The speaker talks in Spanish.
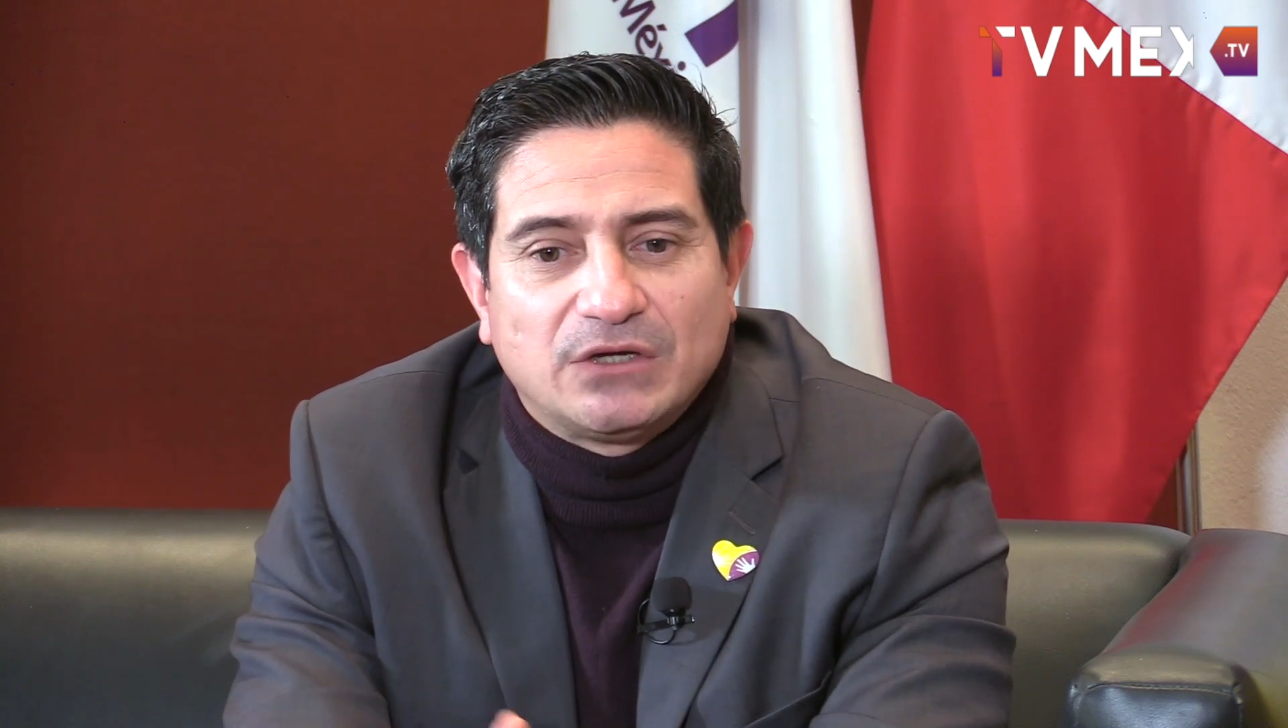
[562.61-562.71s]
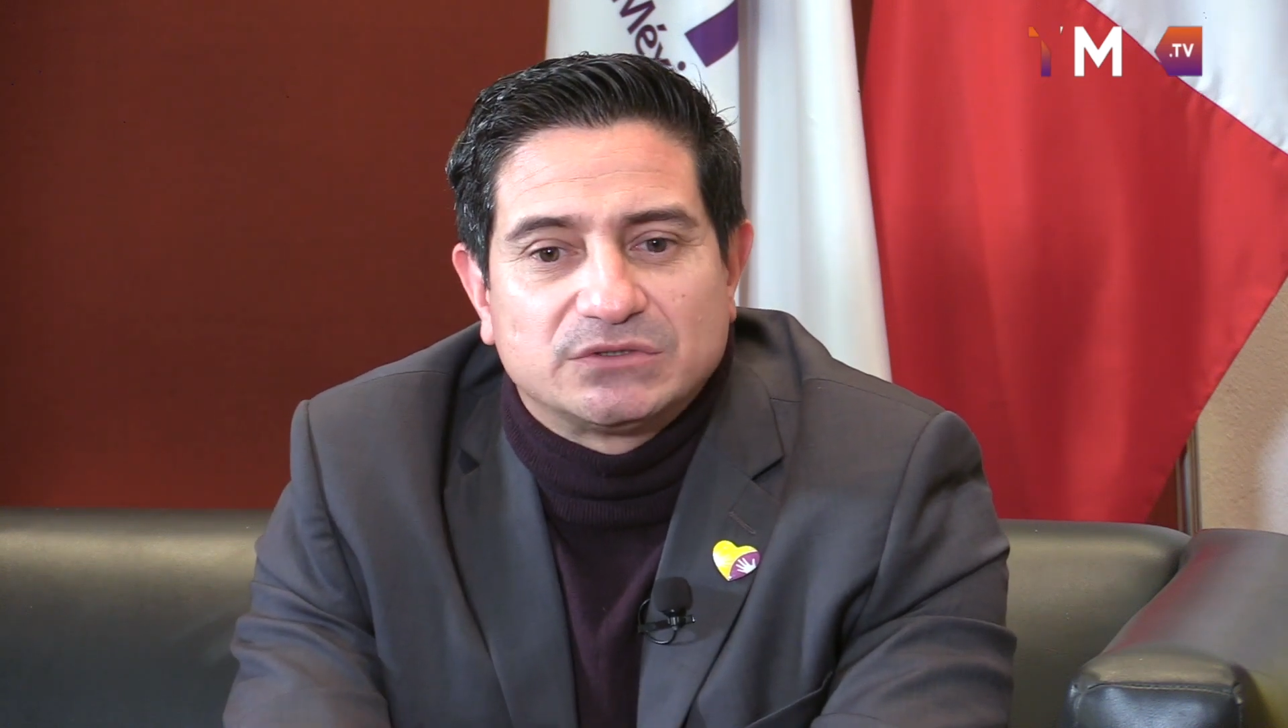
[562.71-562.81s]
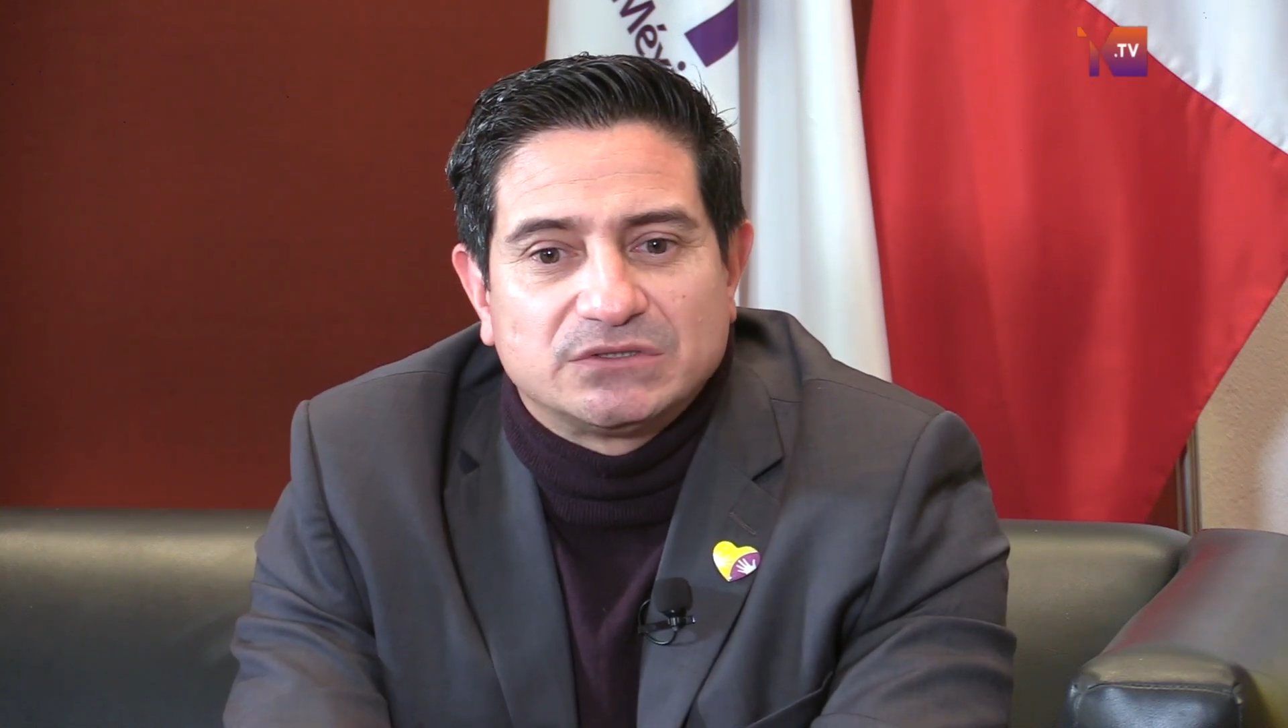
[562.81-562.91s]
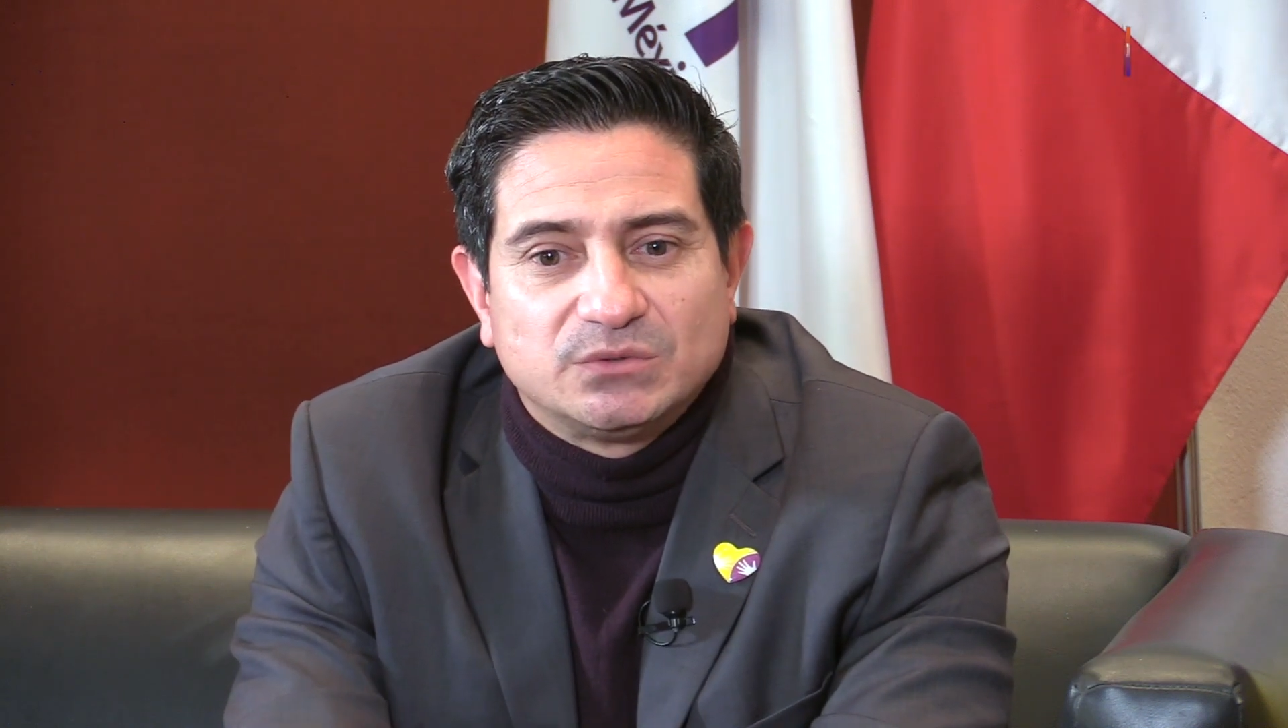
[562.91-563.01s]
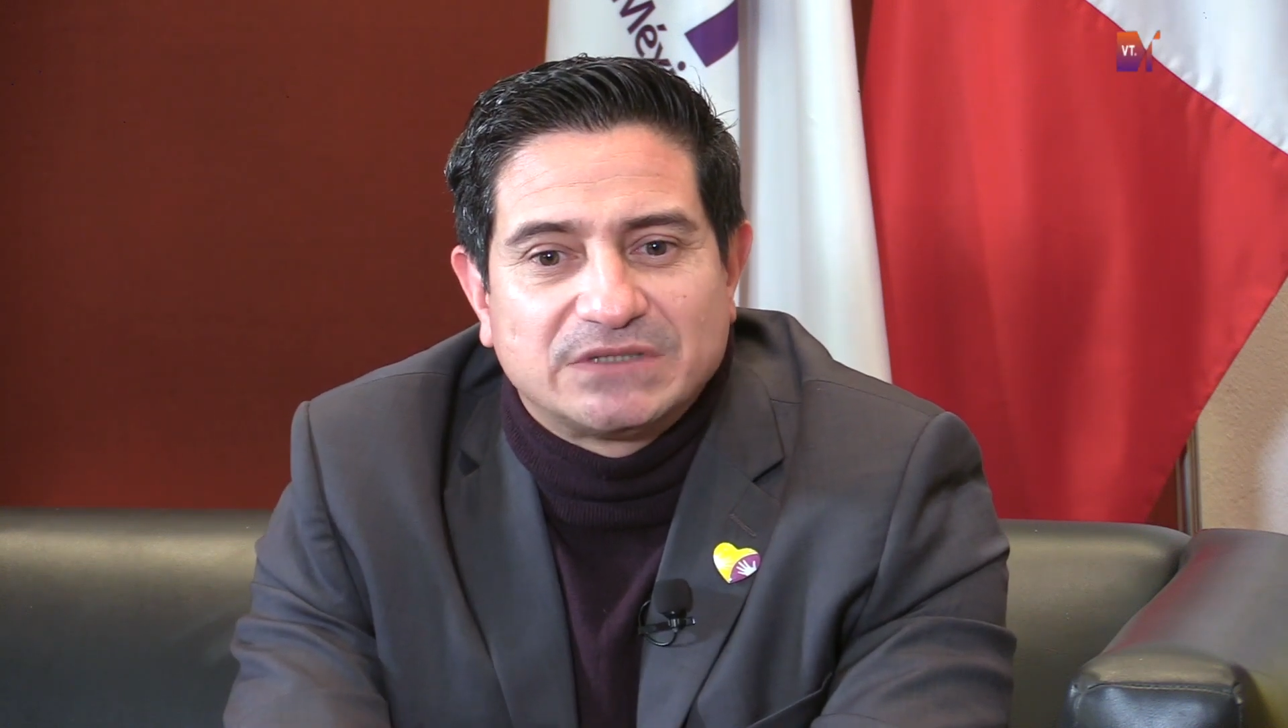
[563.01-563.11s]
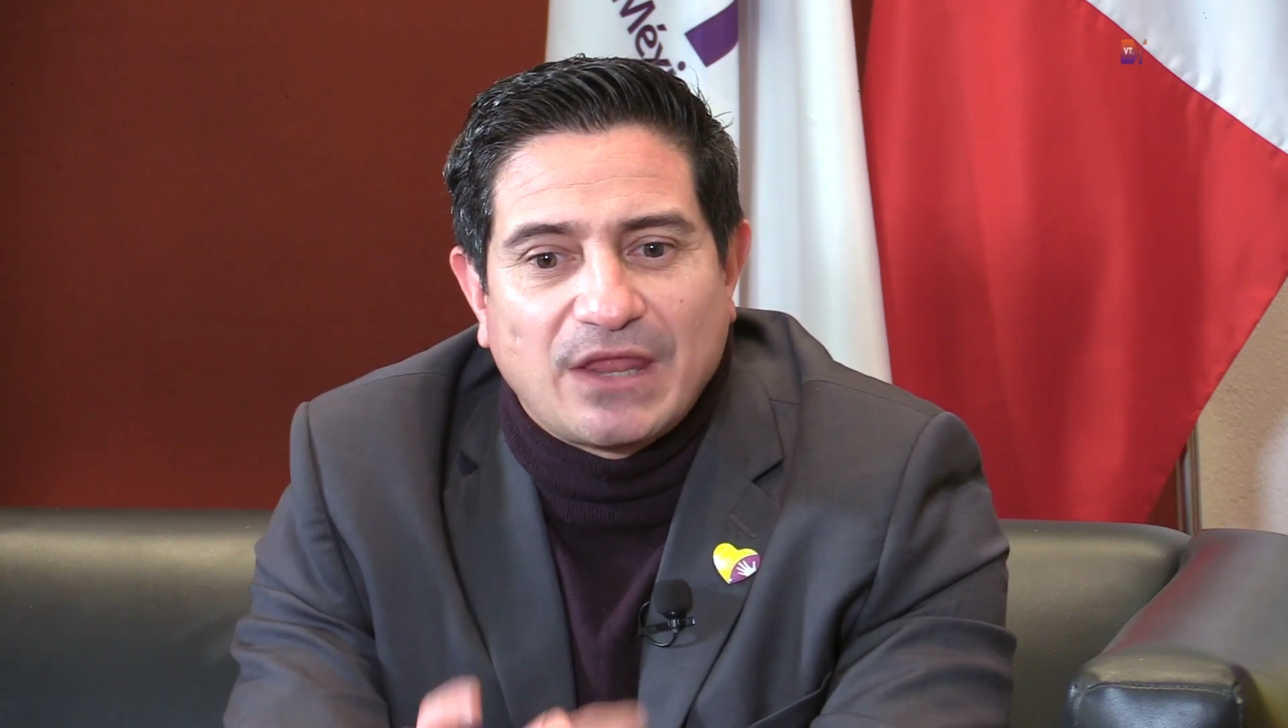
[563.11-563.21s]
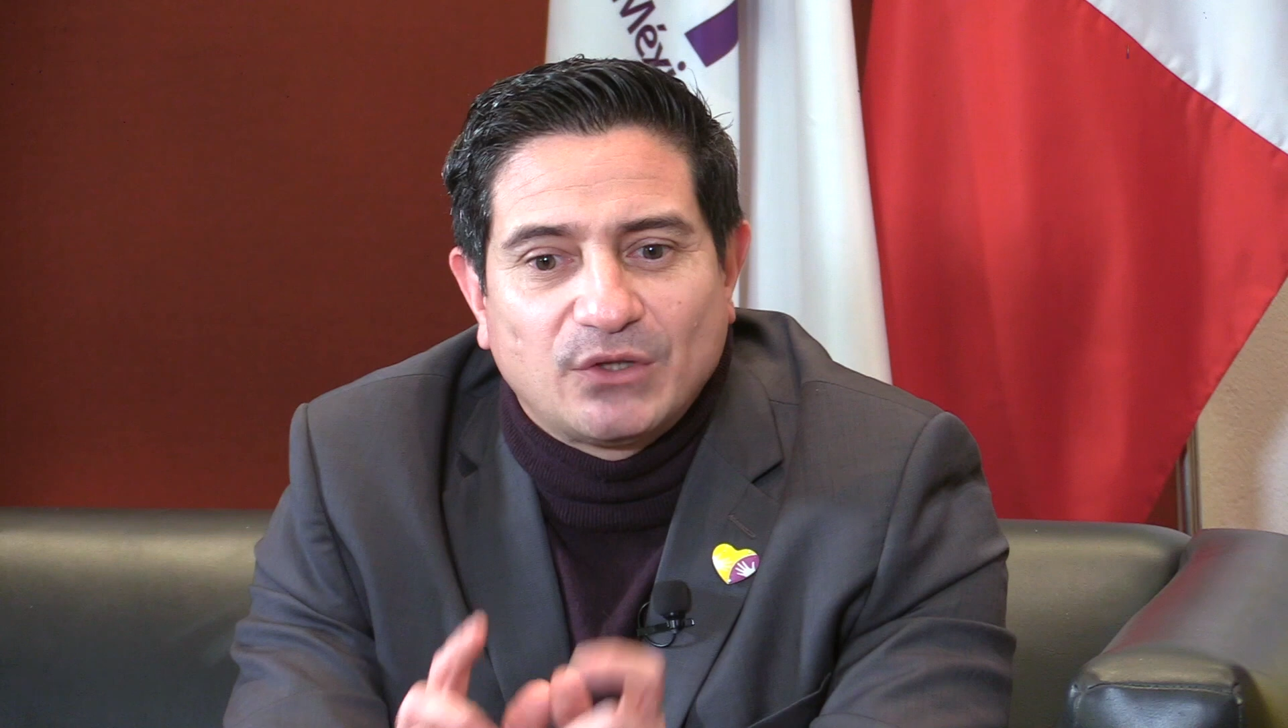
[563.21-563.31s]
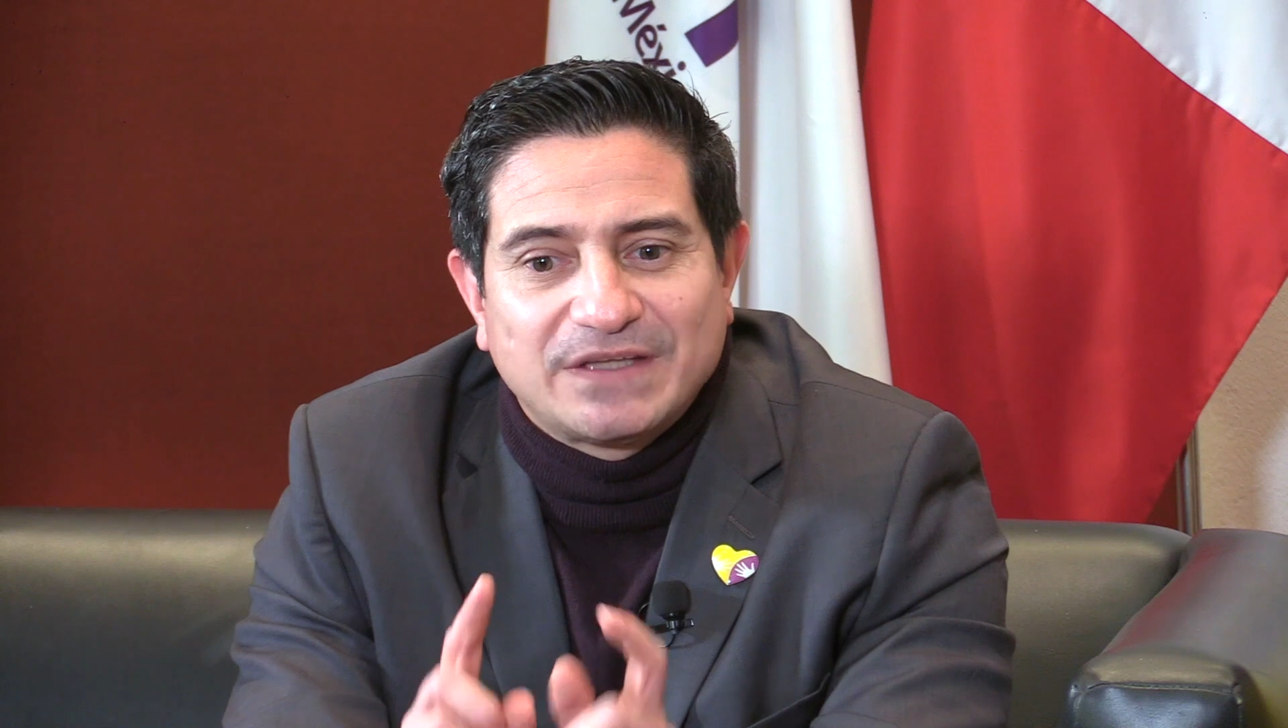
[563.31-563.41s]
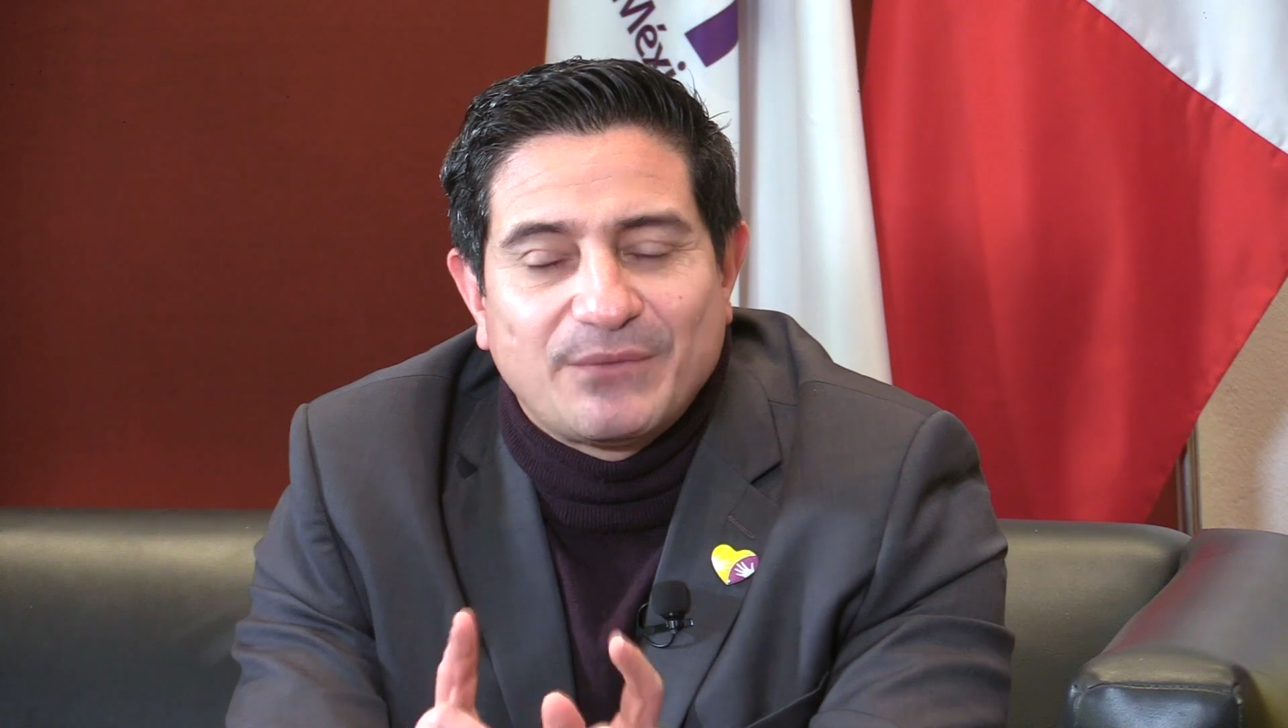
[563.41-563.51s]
los resultados